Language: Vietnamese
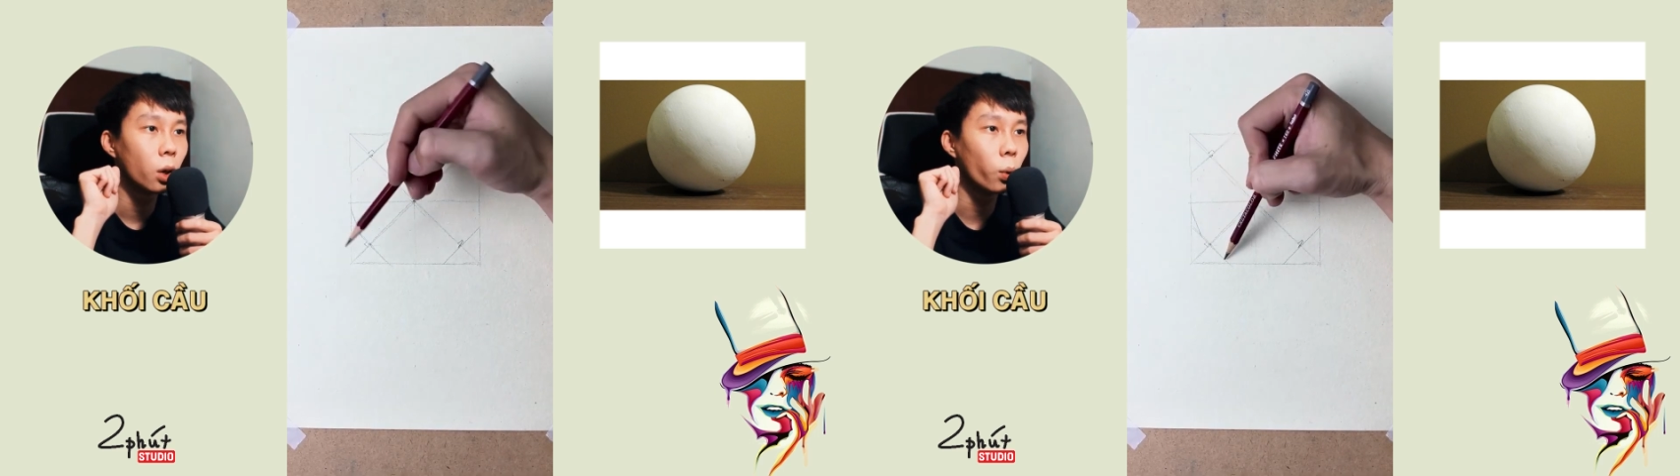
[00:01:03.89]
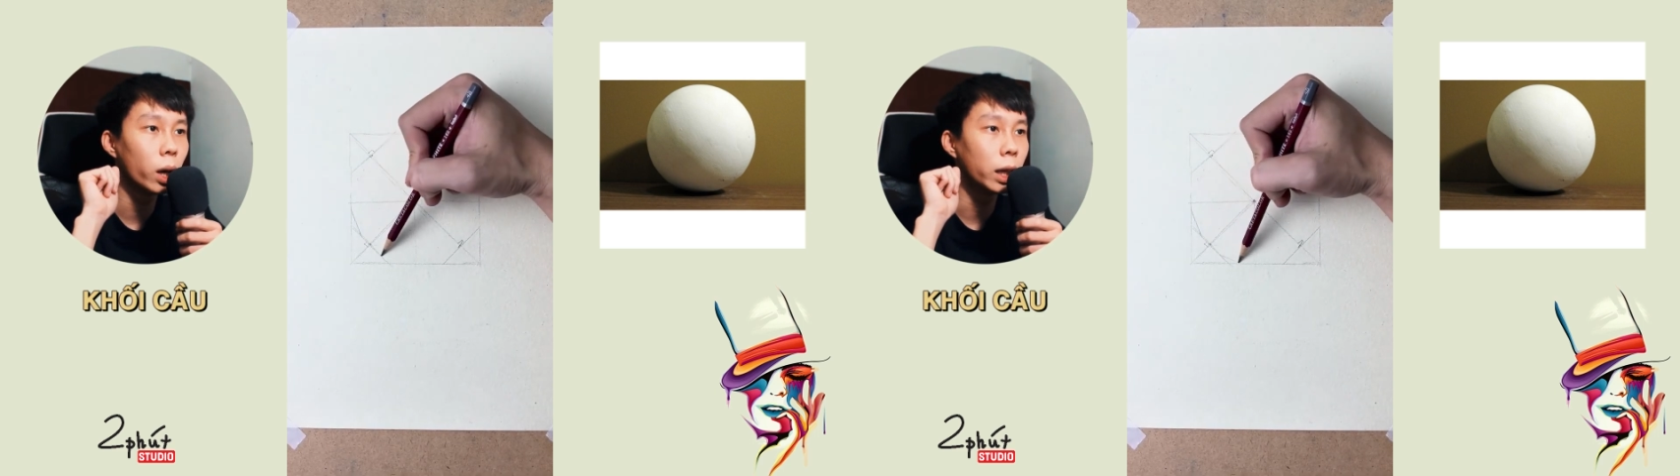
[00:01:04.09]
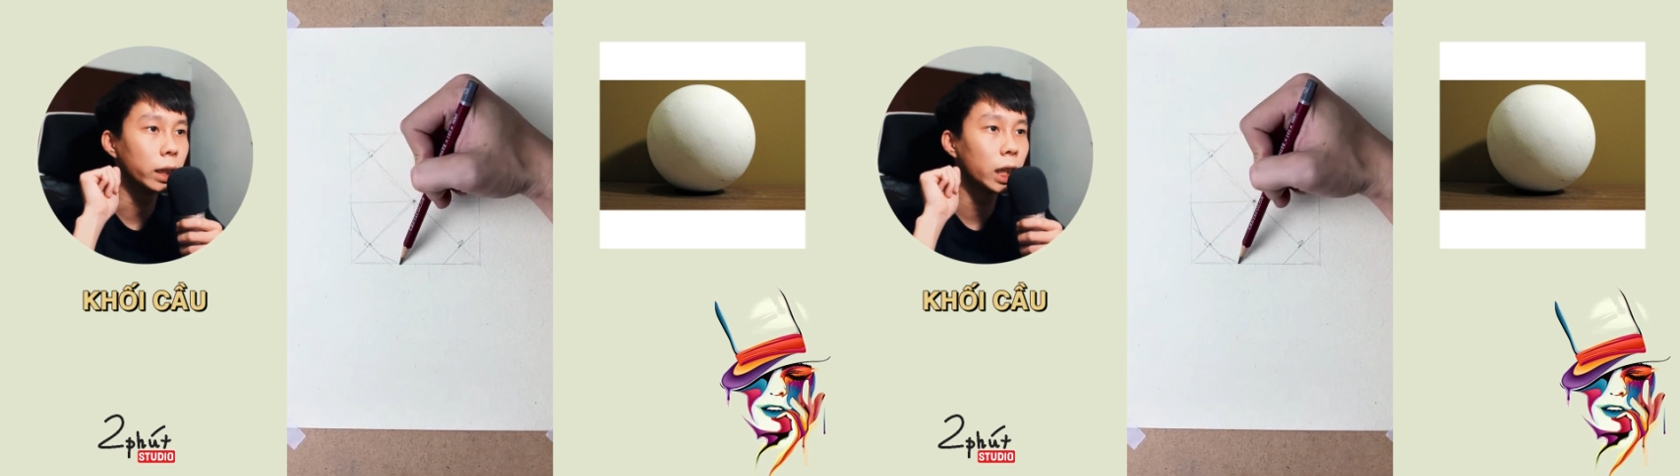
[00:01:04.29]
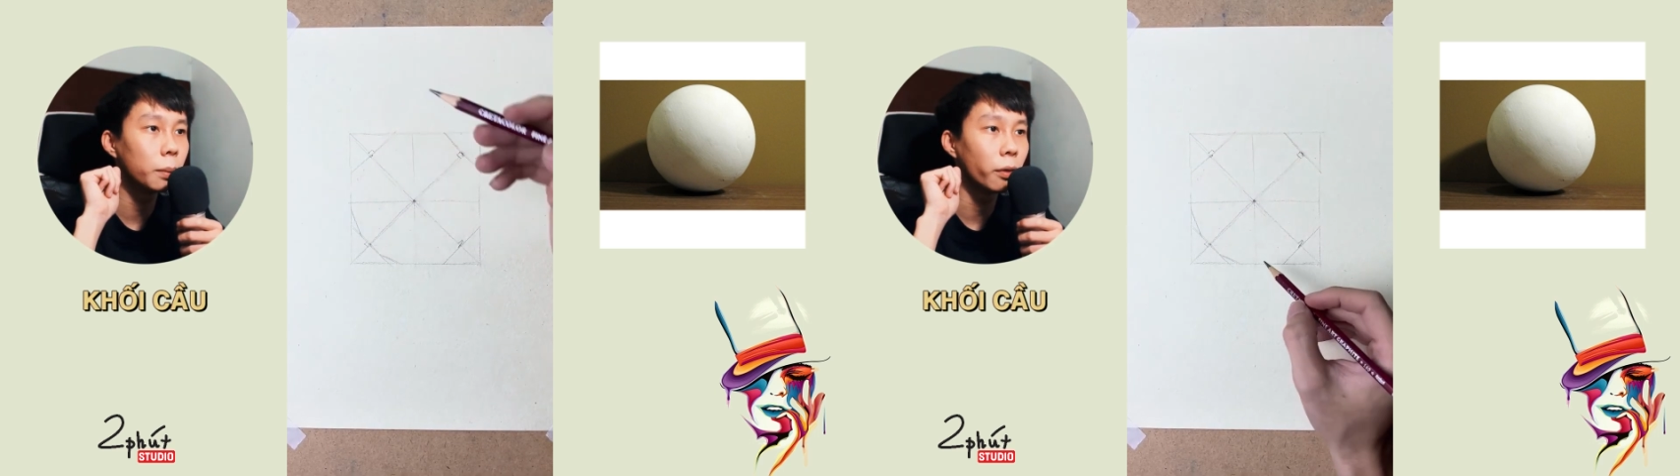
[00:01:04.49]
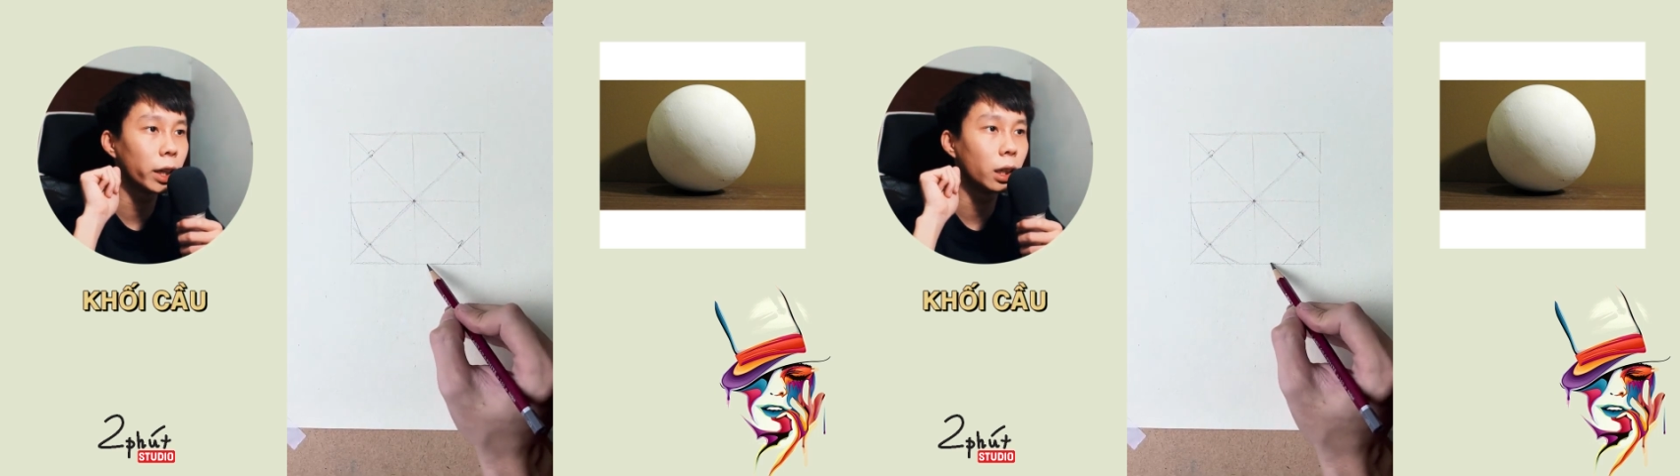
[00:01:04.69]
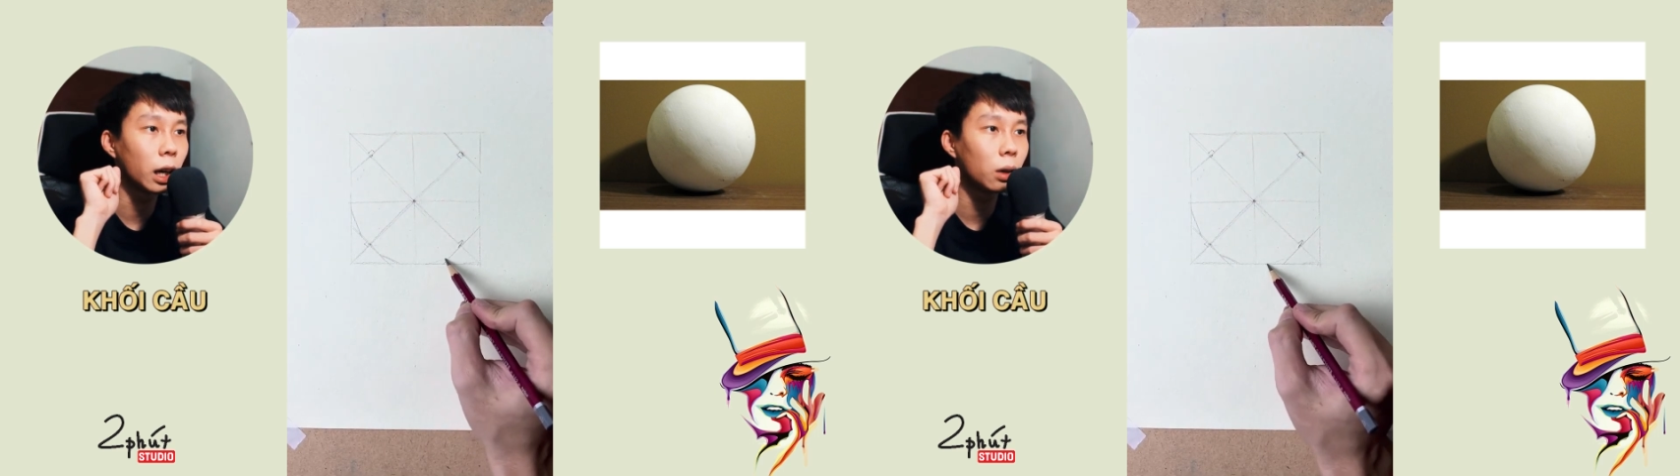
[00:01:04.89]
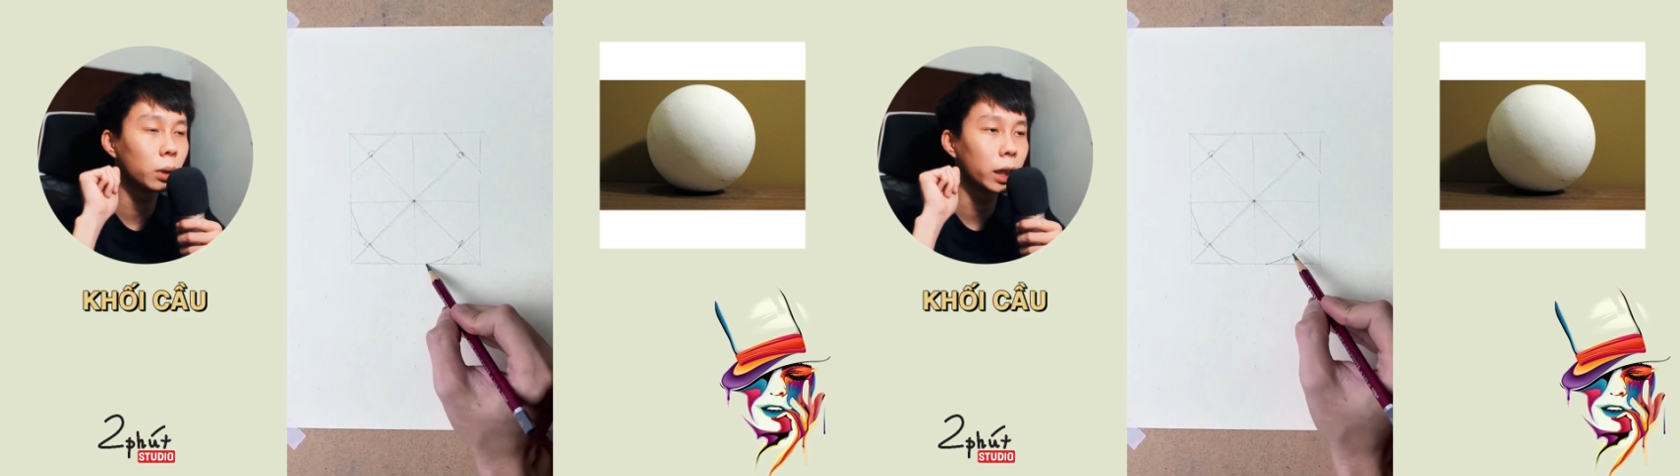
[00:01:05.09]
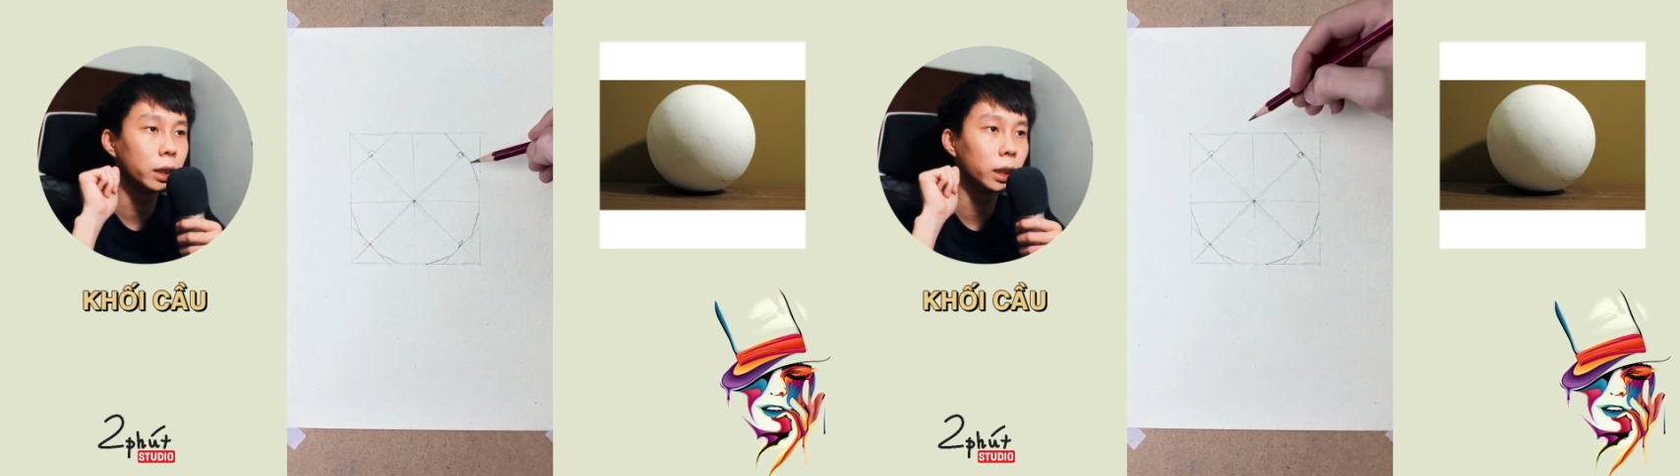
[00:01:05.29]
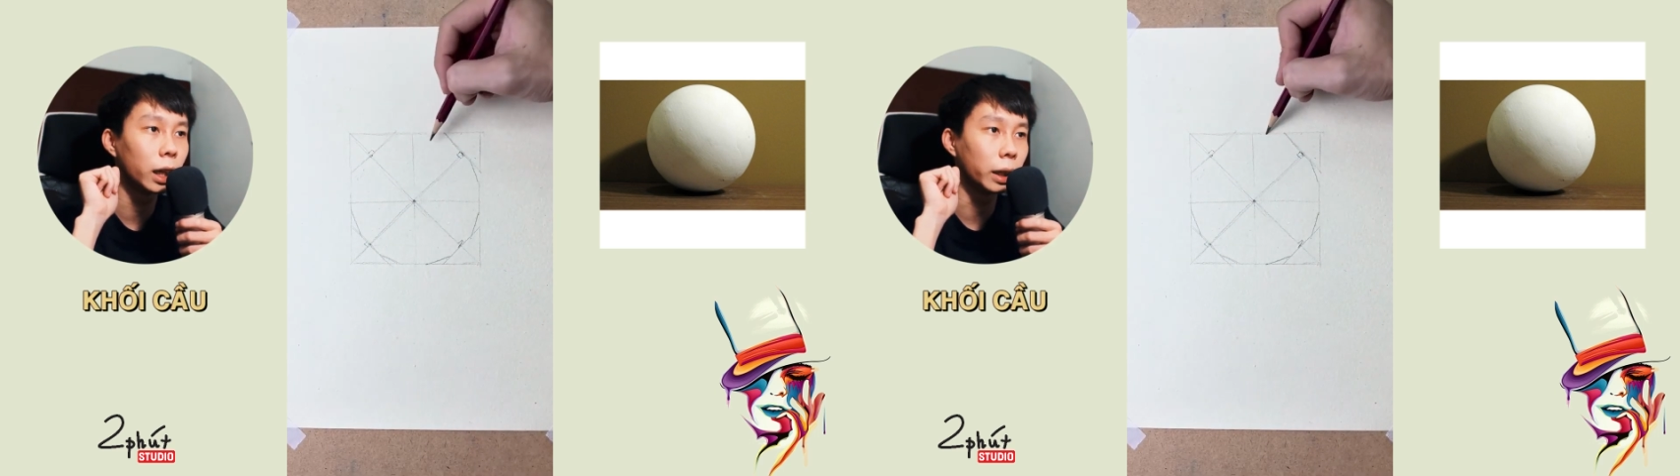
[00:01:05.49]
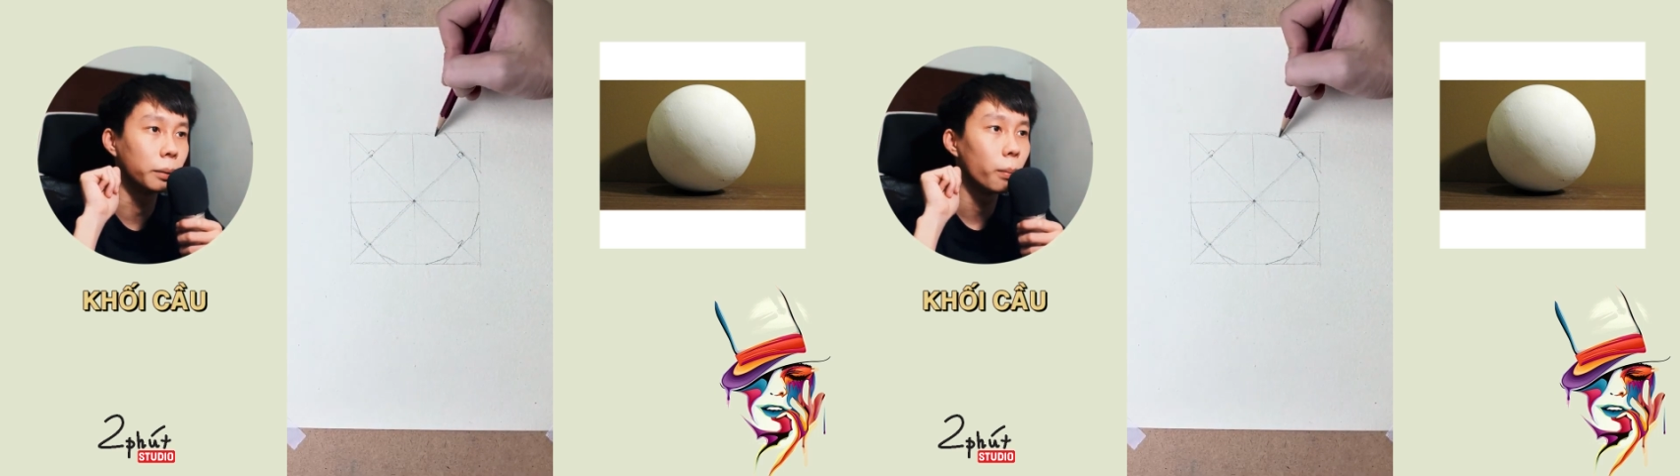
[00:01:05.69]
nguyên lý khi mà vẽ đường cong là như thế
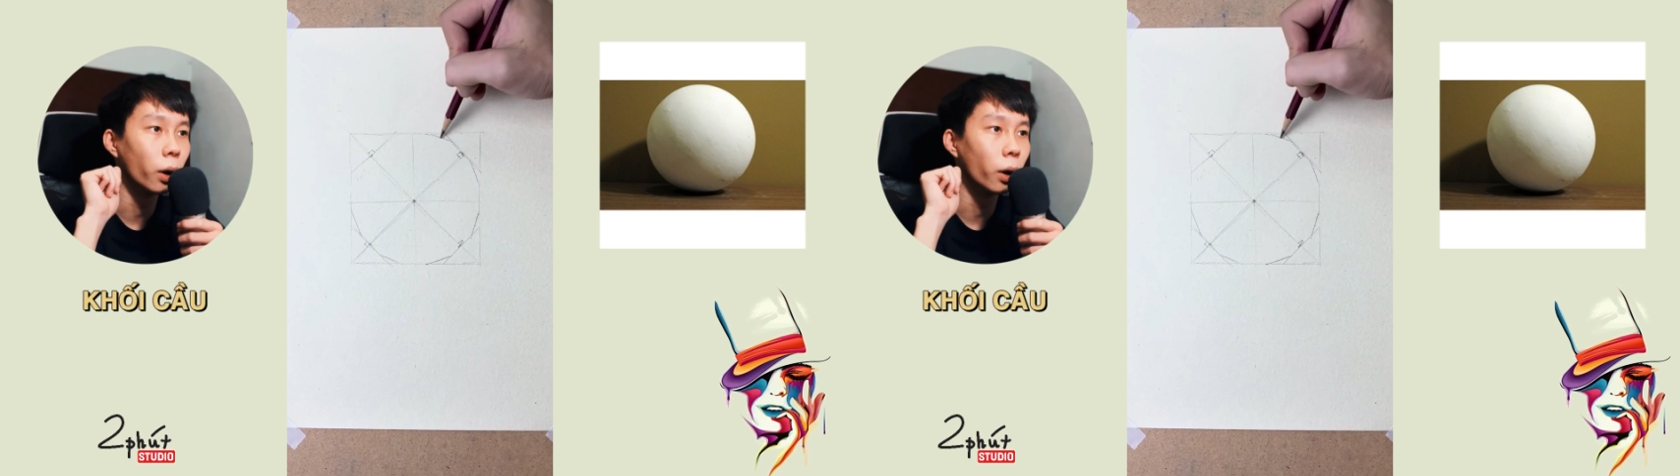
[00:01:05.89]
này